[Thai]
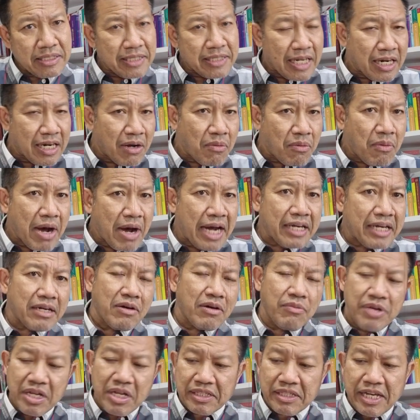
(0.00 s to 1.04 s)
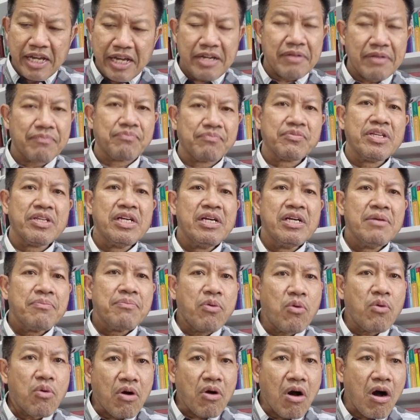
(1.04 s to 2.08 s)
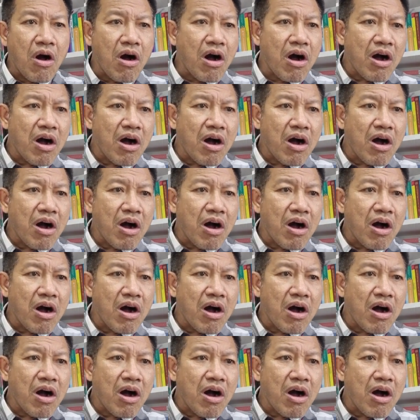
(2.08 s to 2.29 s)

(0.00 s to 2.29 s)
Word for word: สารวัตรวิ่งเต้นผู้ก